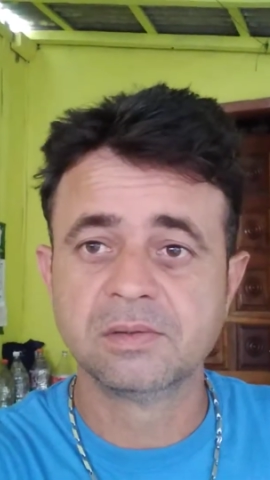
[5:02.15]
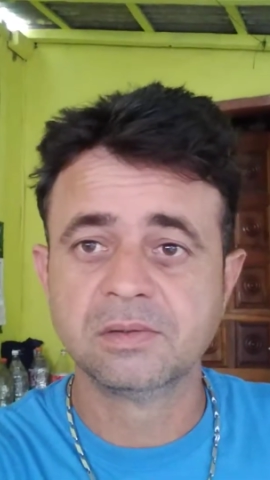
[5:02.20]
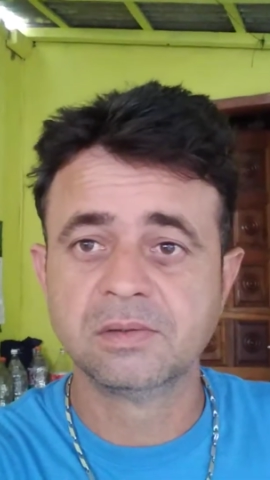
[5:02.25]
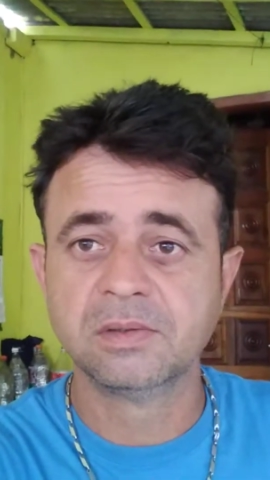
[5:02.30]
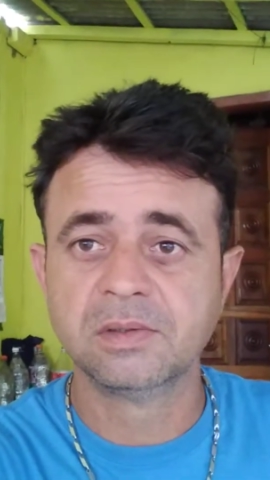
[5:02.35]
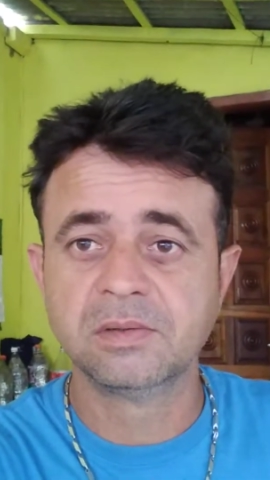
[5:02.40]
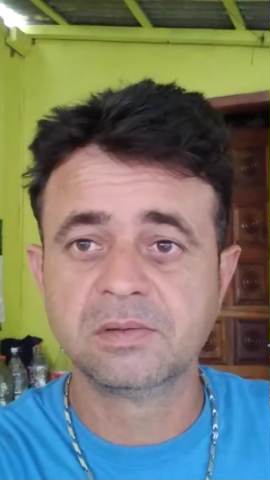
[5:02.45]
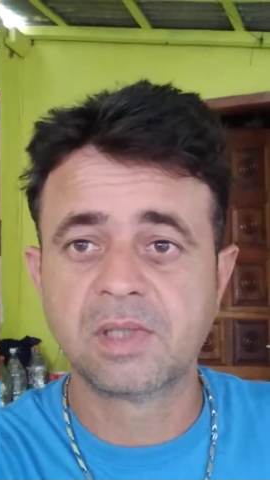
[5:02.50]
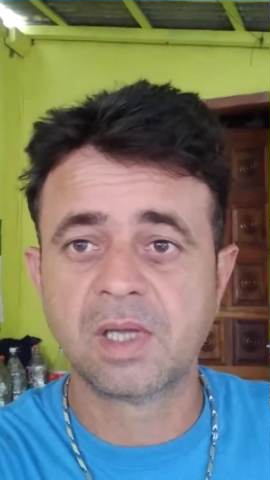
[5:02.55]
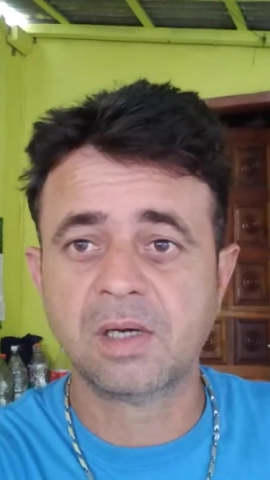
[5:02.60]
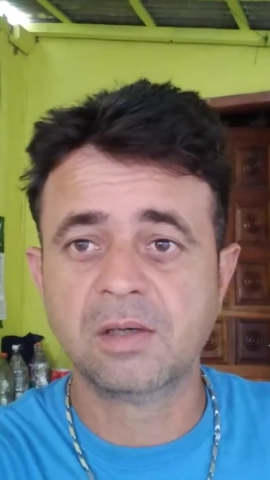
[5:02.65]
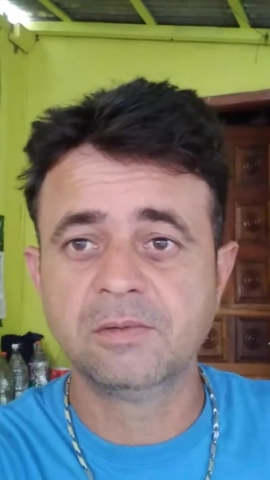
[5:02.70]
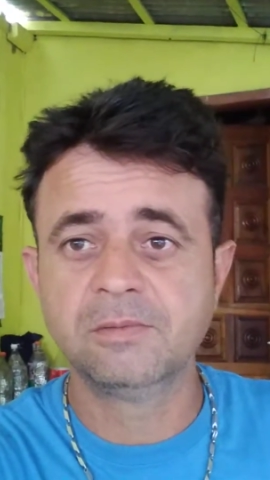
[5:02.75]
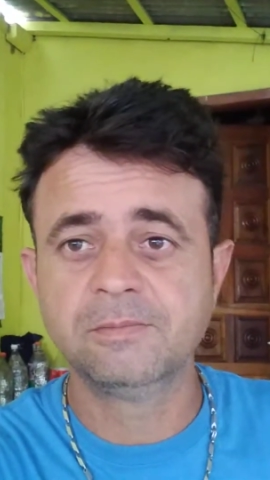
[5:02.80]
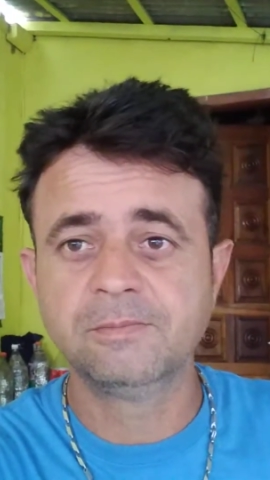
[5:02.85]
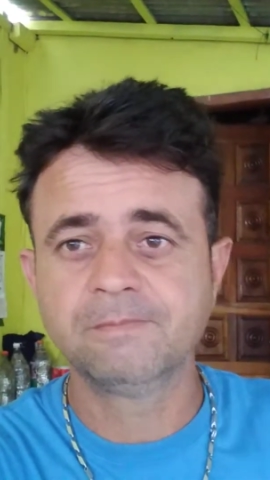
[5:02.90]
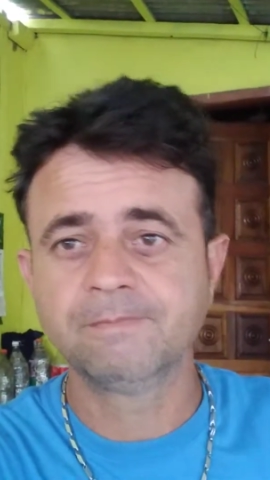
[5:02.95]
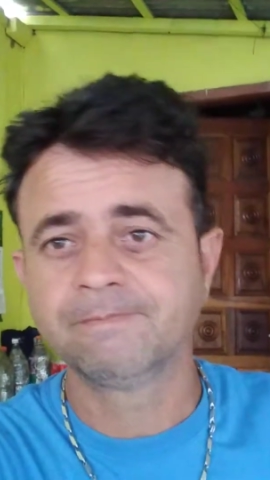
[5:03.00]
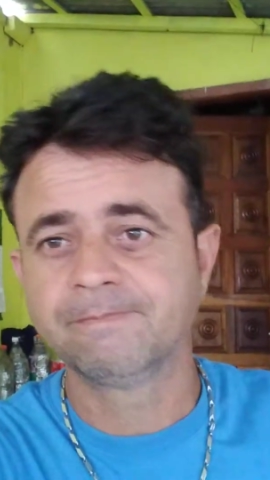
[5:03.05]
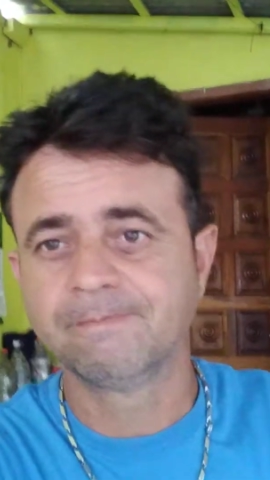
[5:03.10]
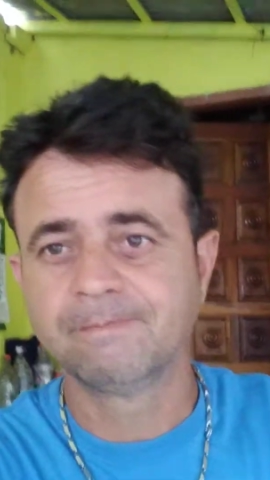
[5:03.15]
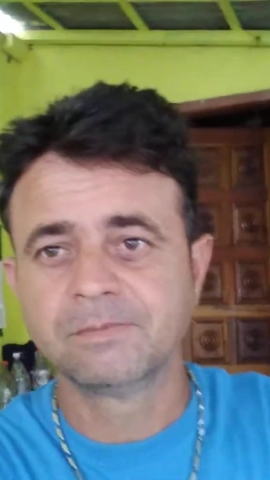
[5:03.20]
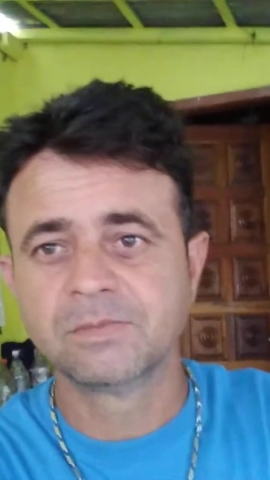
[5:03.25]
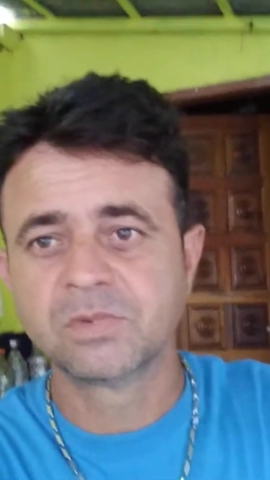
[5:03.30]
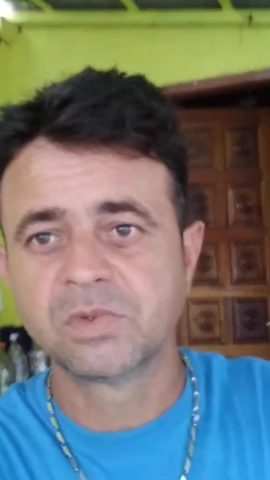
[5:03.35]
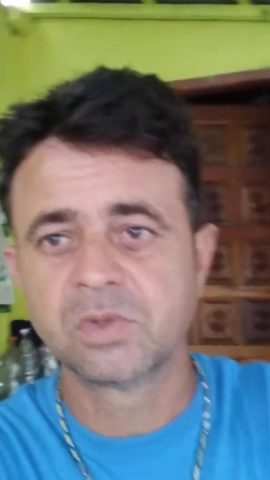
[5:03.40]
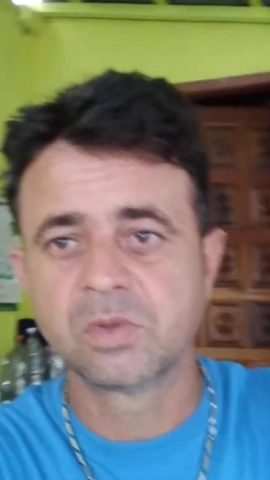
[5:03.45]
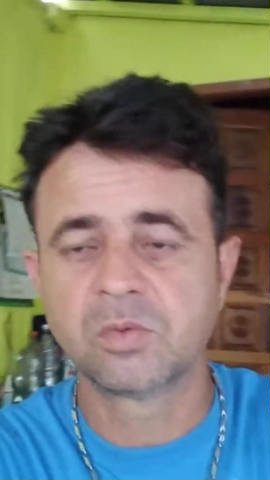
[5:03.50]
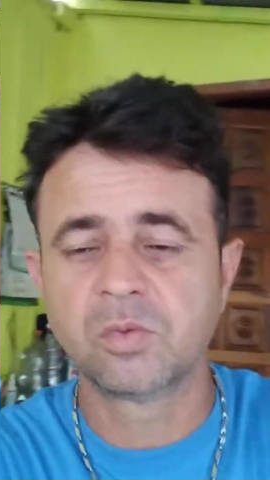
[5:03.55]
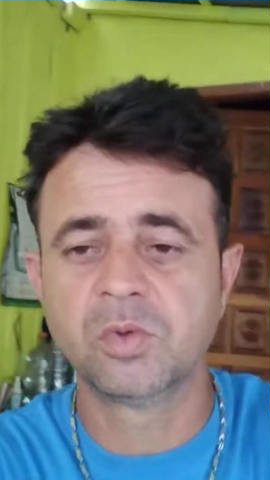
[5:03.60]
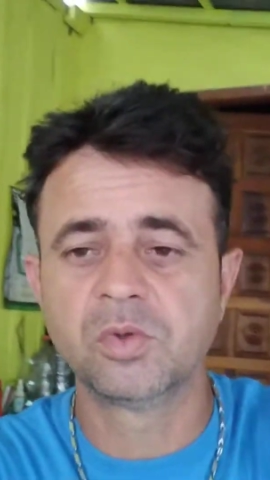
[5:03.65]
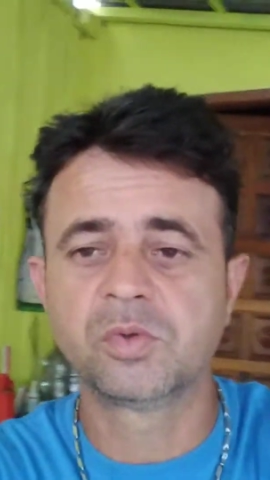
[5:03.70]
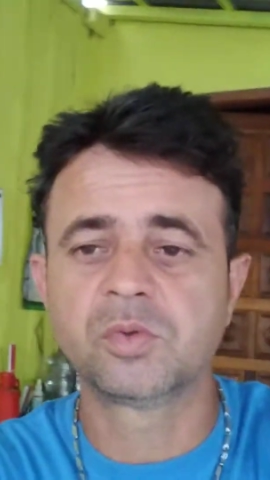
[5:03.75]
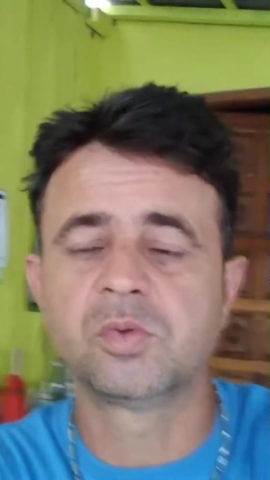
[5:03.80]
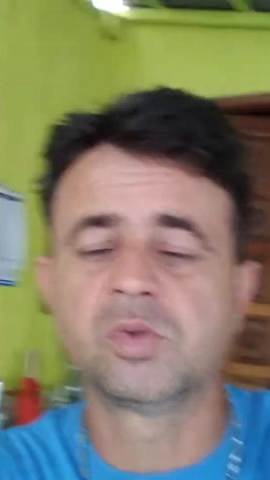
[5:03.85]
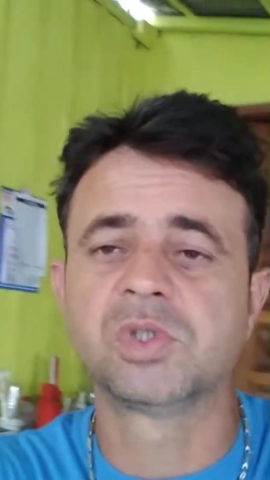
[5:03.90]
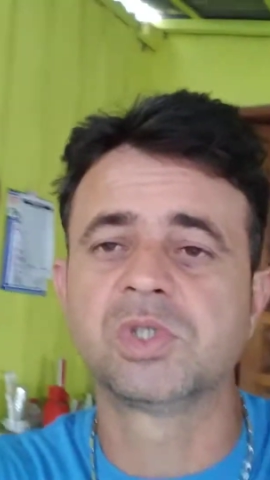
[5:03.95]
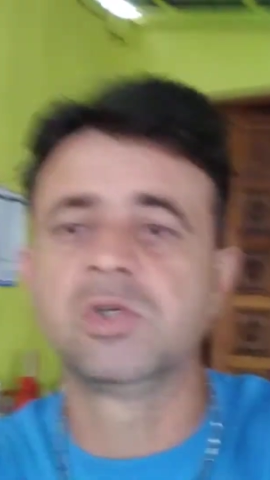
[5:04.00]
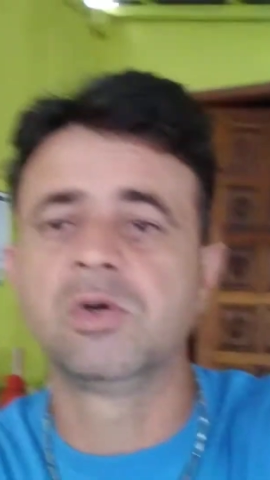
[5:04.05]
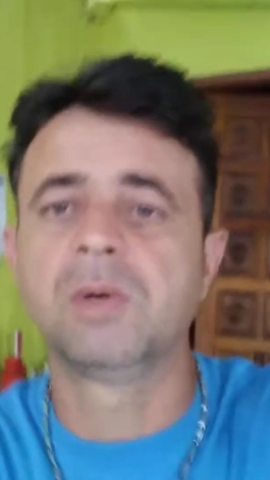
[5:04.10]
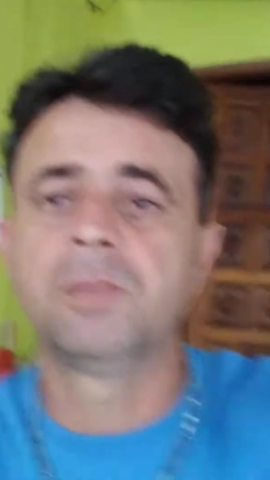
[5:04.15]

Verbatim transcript: Então, conto com o seu